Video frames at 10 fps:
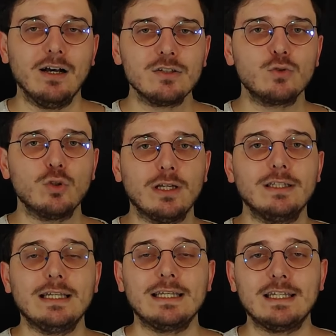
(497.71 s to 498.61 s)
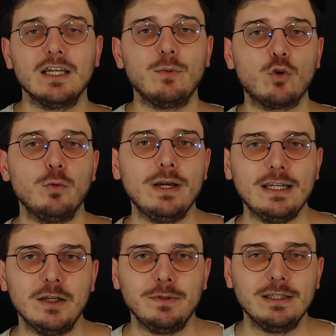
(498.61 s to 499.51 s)
asıl olan kitap
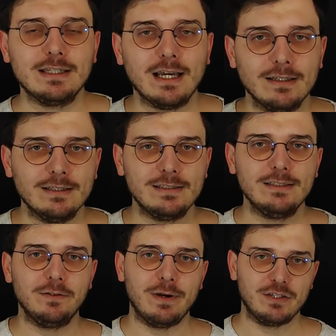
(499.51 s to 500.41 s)
okuma eyleminin kendisidir